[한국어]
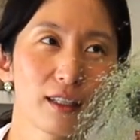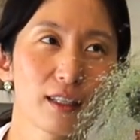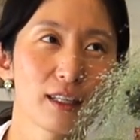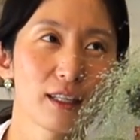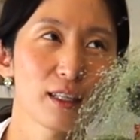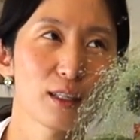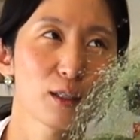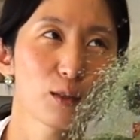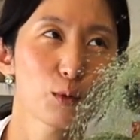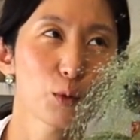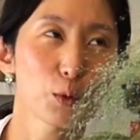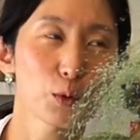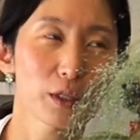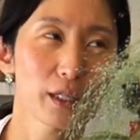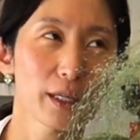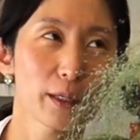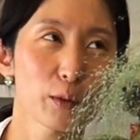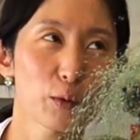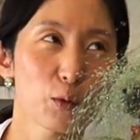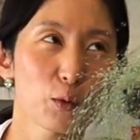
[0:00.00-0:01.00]
이
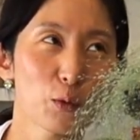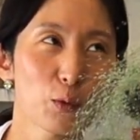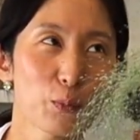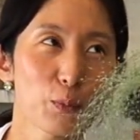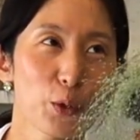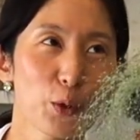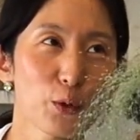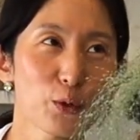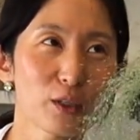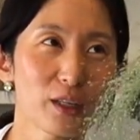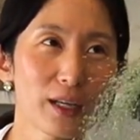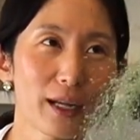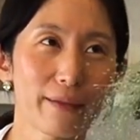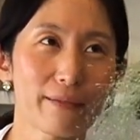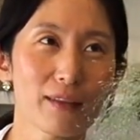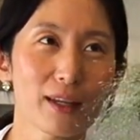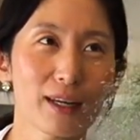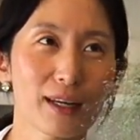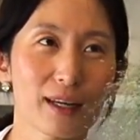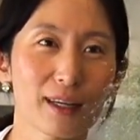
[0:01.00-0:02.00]
소재로 표현을
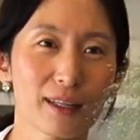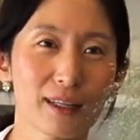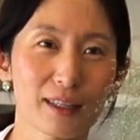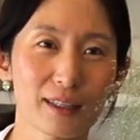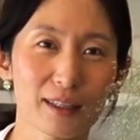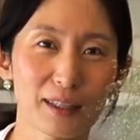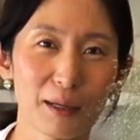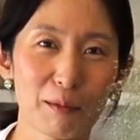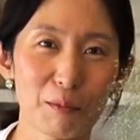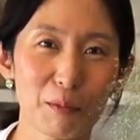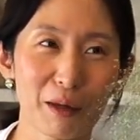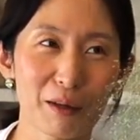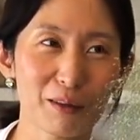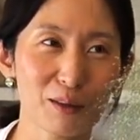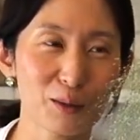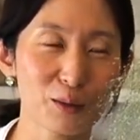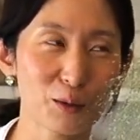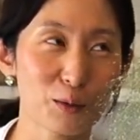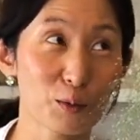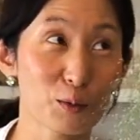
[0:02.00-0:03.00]
한다는게 참
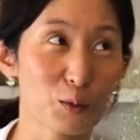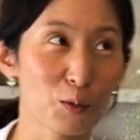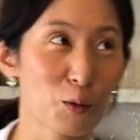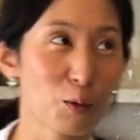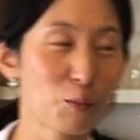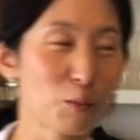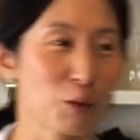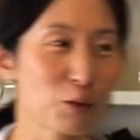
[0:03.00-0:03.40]
매력적이고 너무